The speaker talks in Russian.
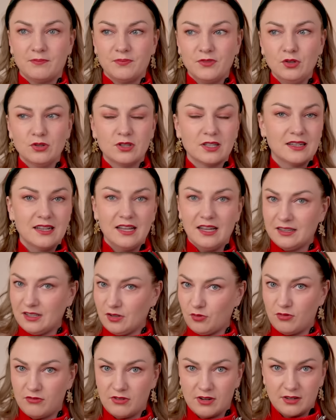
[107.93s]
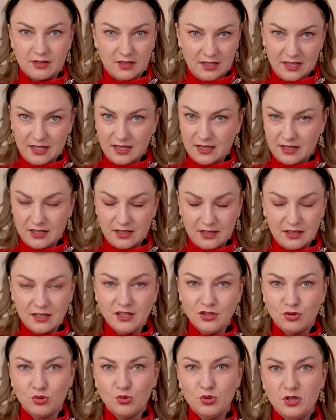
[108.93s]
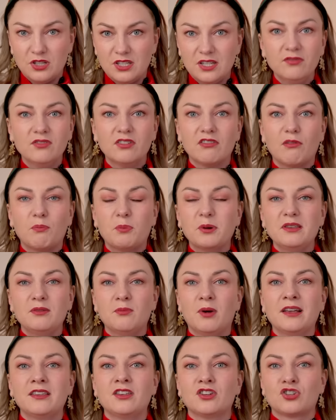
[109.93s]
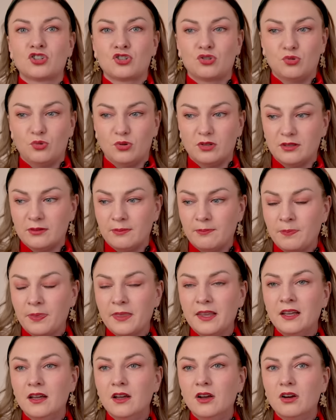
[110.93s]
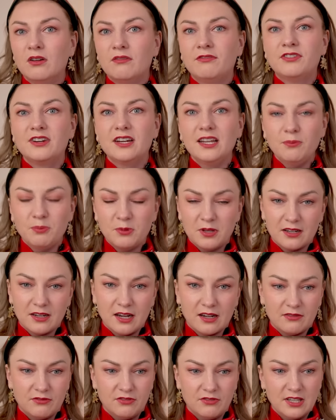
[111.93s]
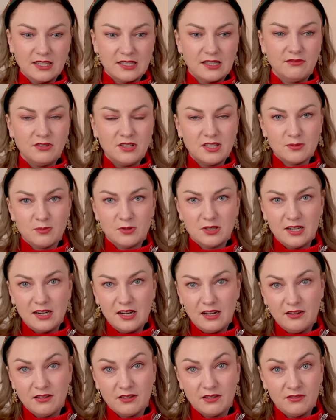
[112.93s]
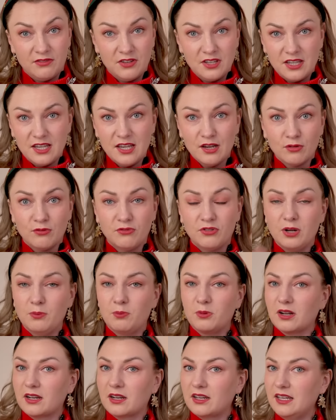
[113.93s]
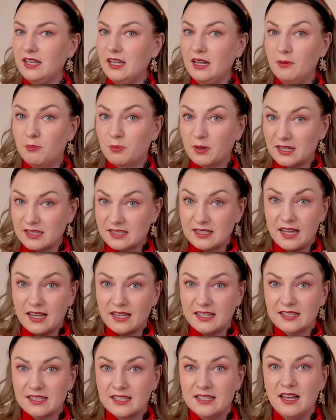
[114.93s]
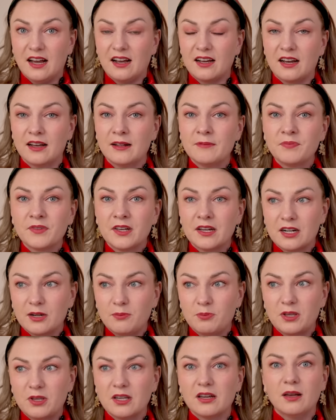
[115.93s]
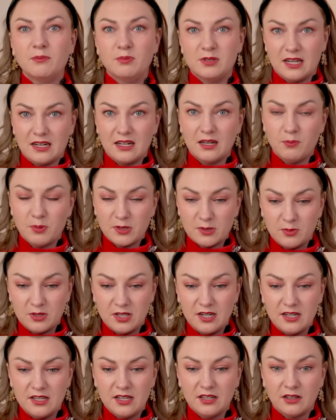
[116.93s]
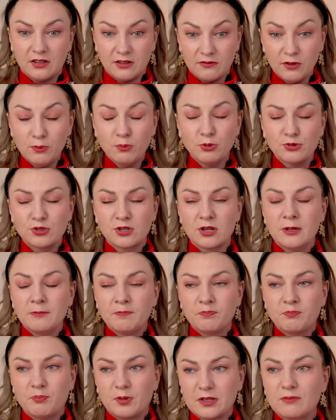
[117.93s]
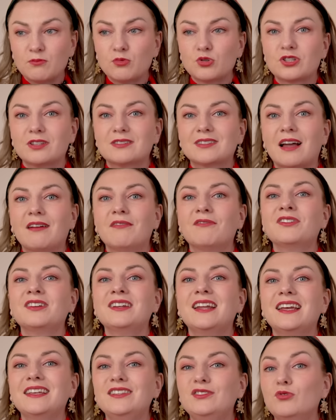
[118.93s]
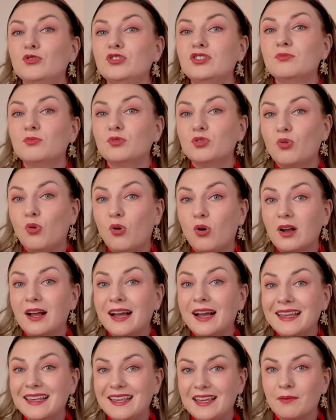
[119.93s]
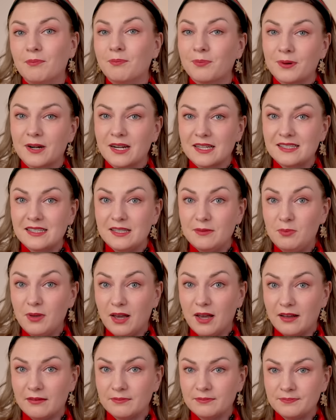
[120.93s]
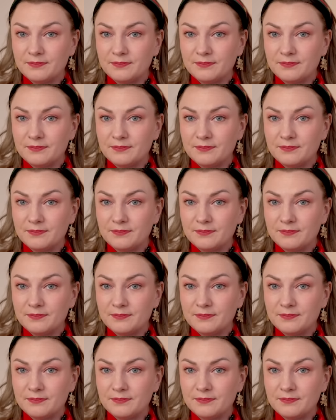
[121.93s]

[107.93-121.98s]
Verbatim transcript: Ну, это для такого интуитивного понимания, что это. В рыбке, как вы, если вы не смотрели Венеру в рыбках или про знаки зодиака рыбки, обязательно посмотрите этот выпуск, потому что там вы найдете многое про себя.